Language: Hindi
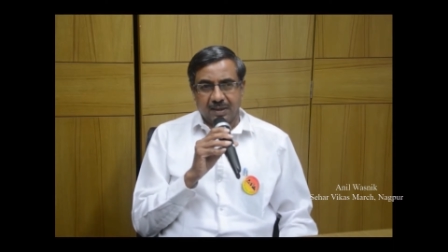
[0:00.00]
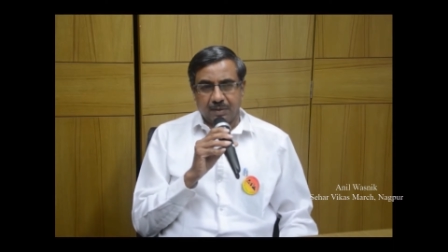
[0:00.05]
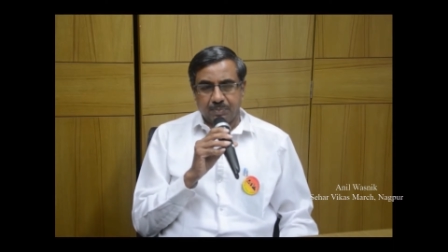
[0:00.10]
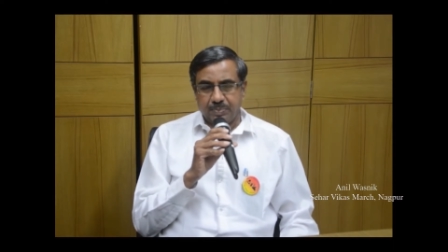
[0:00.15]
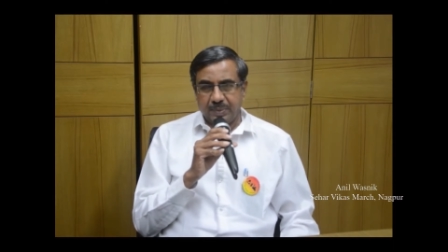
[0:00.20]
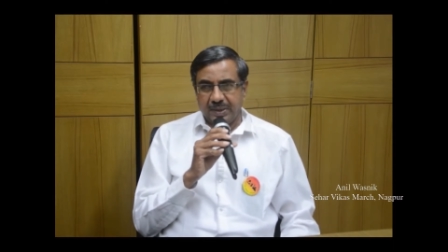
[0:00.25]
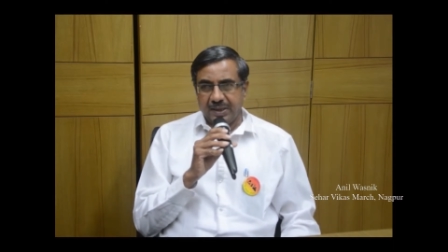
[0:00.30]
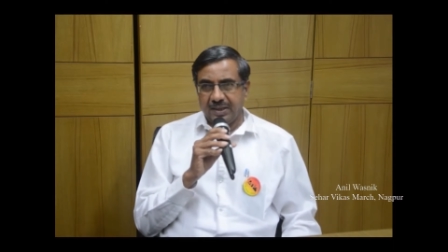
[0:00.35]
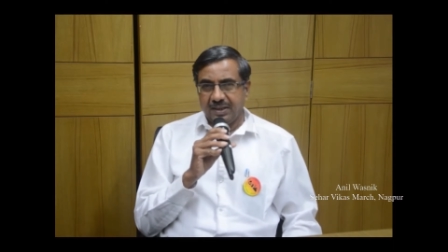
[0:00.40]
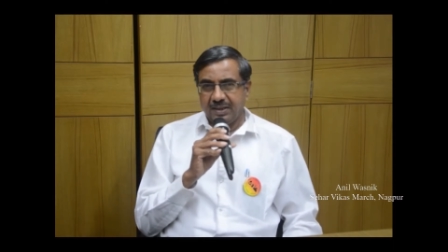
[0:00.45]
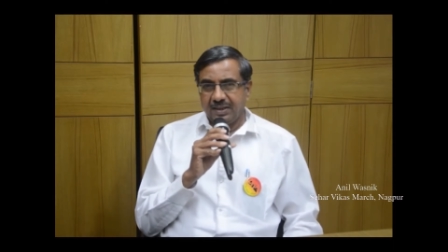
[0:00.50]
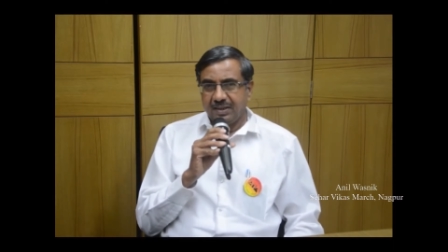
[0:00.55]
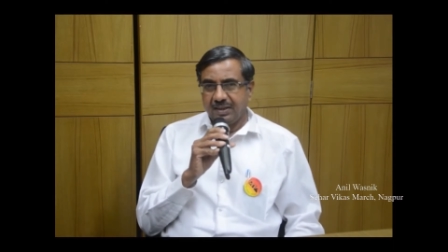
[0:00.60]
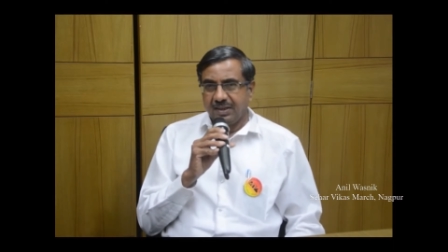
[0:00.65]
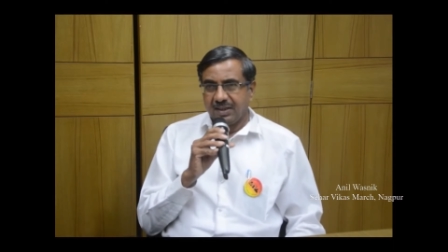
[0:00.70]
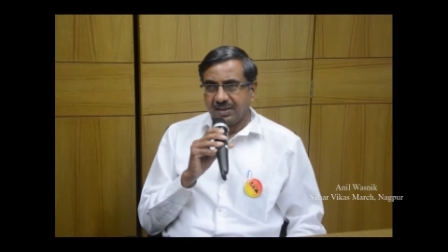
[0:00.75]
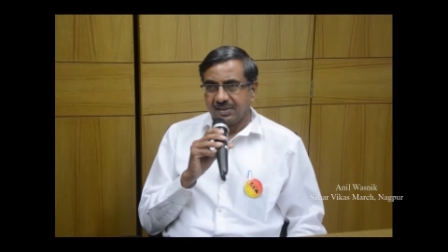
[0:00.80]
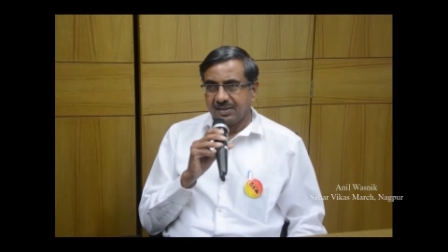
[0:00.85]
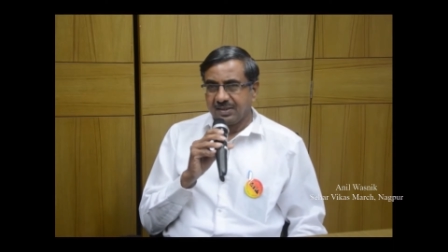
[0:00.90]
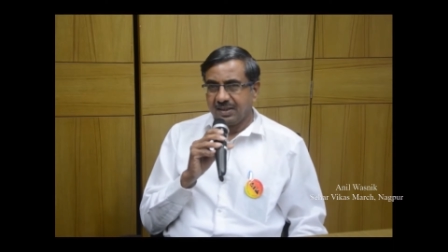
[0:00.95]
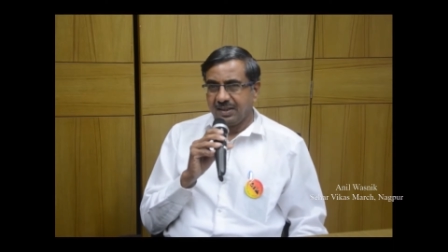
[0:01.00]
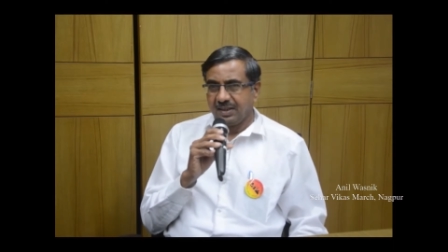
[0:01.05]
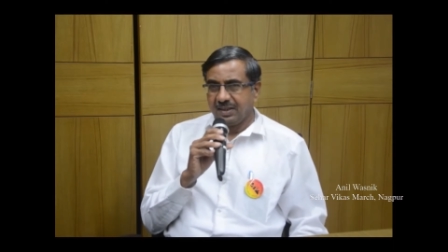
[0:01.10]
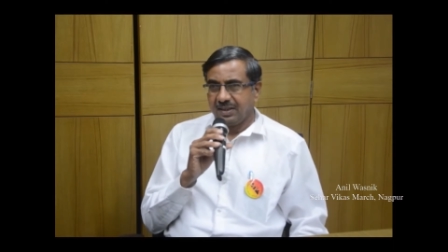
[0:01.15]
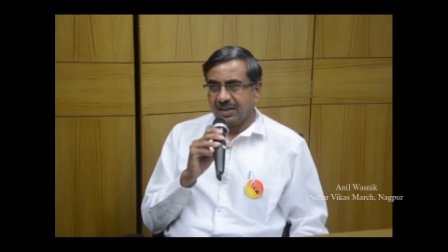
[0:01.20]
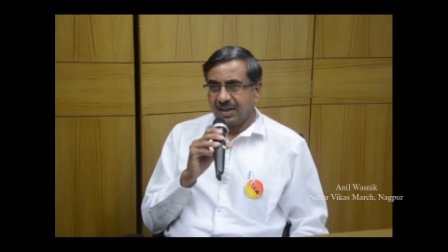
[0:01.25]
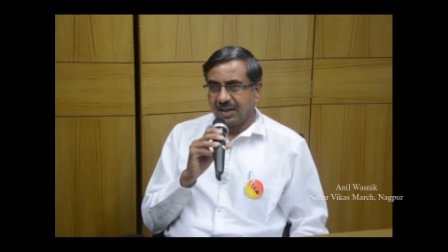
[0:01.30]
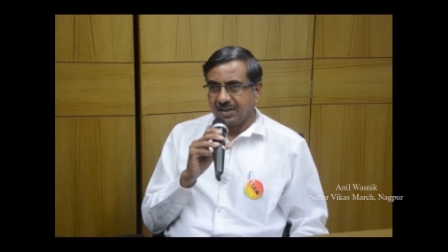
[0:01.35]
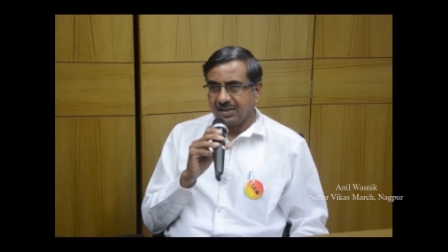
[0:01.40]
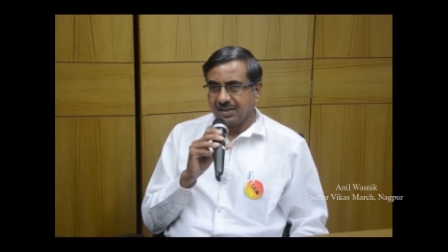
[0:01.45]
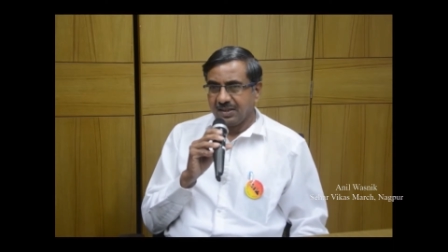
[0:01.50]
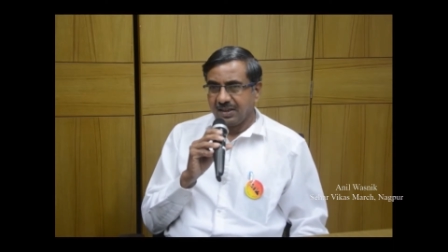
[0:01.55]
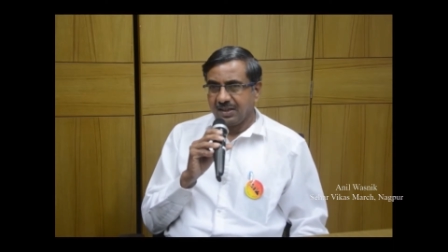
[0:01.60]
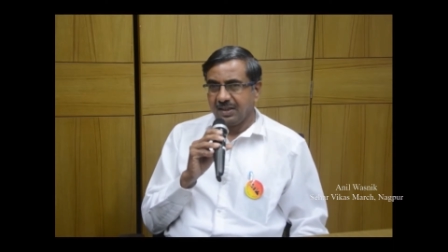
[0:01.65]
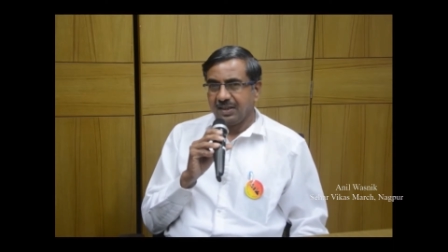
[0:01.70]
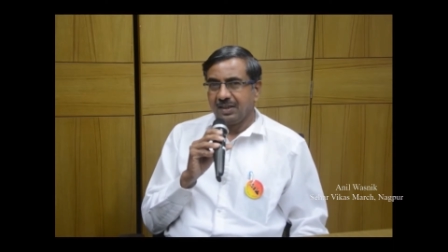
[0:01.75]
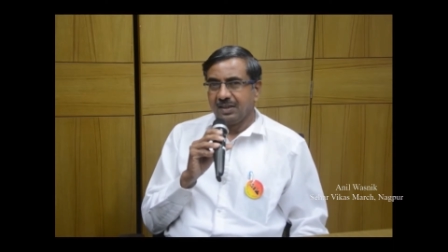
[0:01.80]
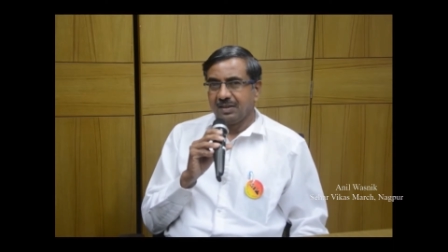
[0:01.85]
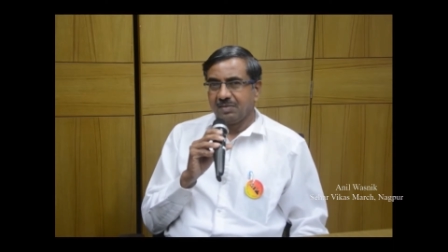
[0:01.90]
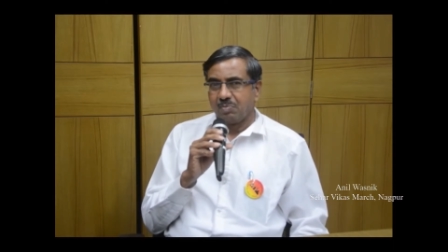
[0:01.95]
अपने ढंग से रह
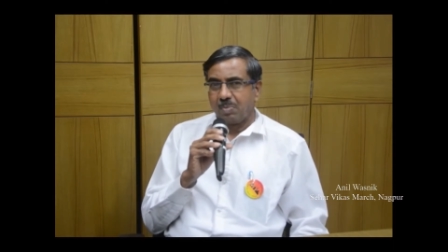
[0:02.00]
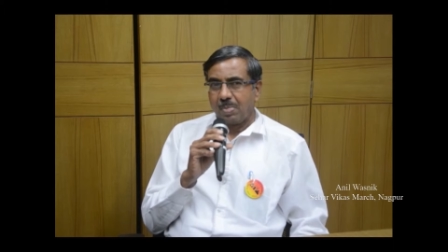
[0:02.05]
सके